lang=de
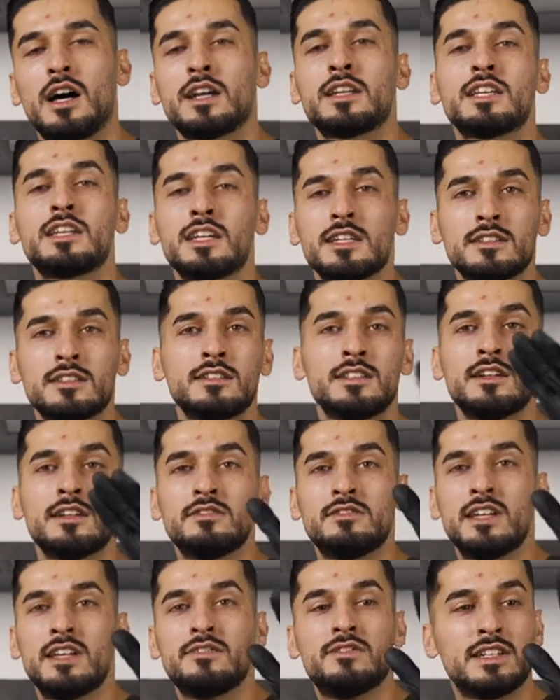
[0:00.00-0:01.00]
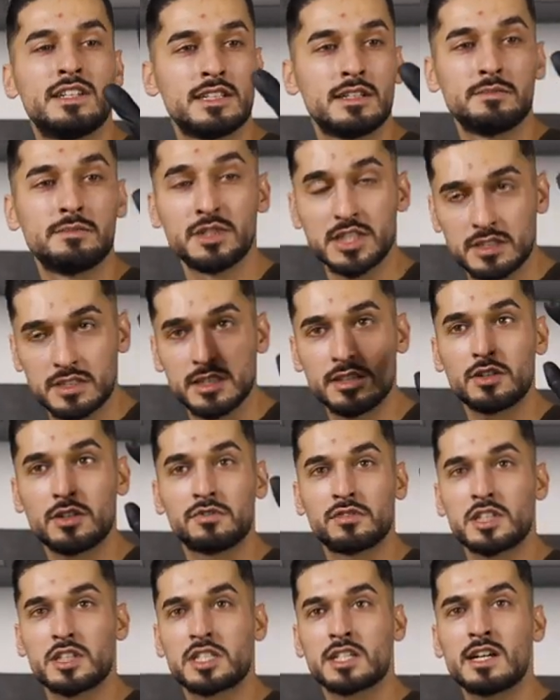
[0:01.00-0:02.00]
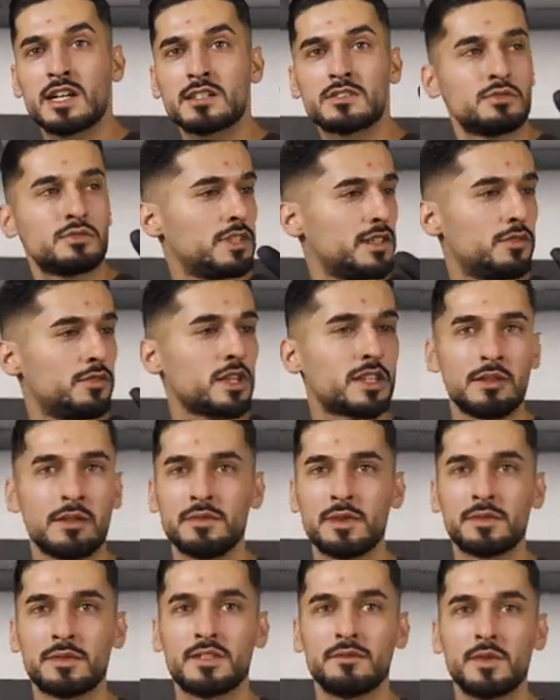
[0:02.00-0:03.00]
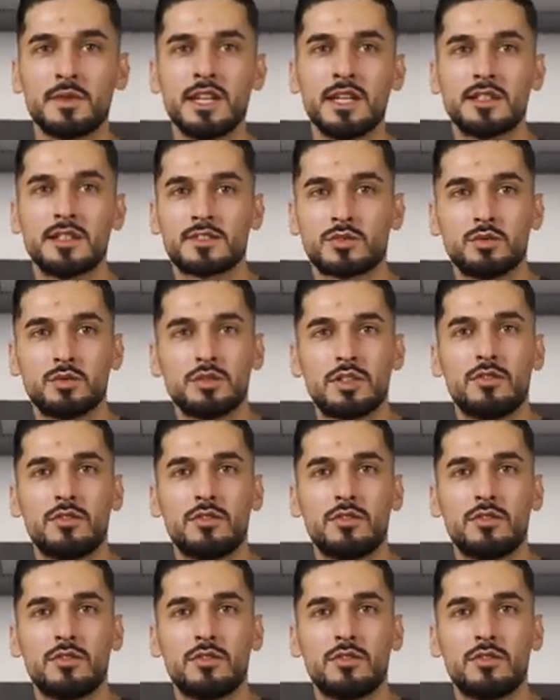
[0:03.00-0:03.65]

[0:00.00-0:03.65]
An jeden, ne, wenn ihr mich seht auf der Straße und ihr wollt an mir mit einem E-Scooter